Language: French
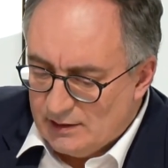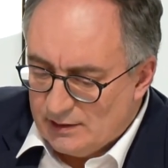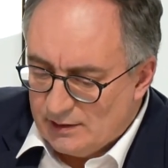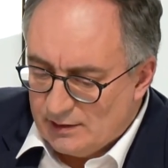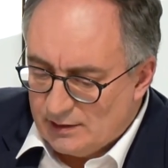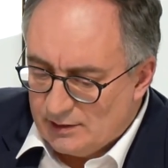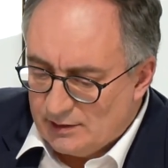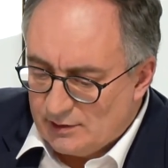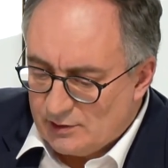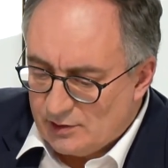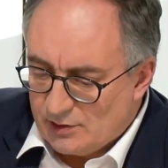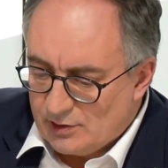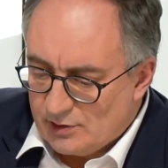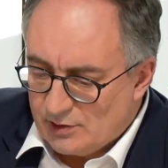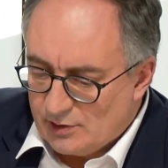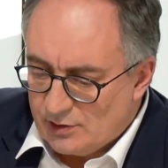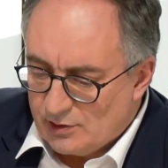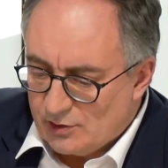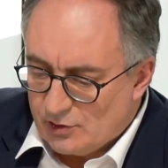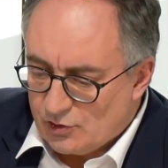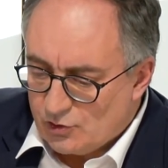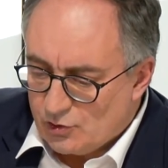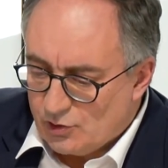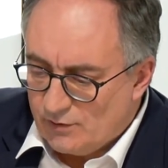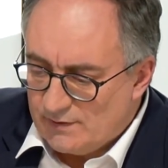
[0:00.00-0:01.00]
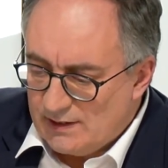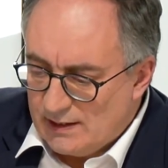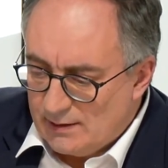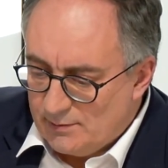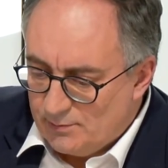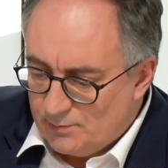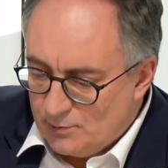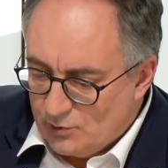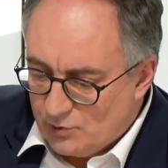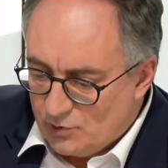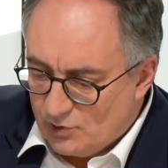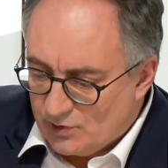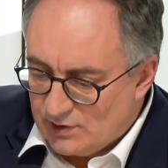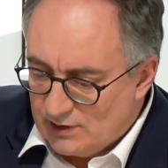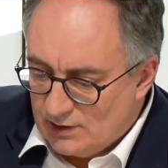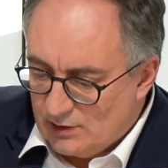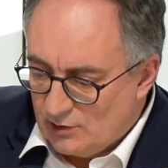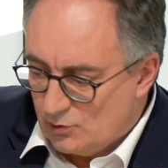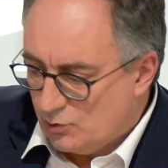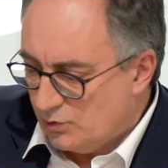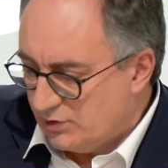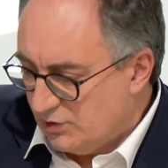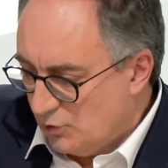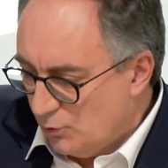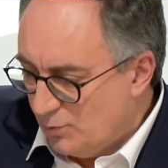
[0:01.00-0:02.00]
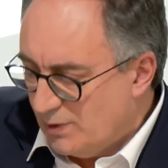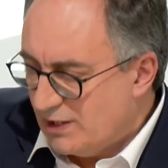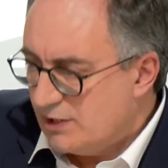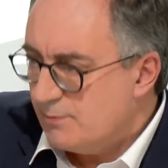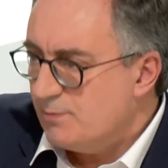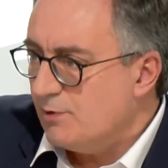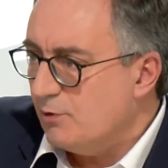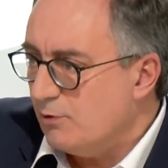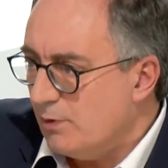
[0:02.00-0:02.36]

Euh, je reviens un peu sur ces courtiers OBSP.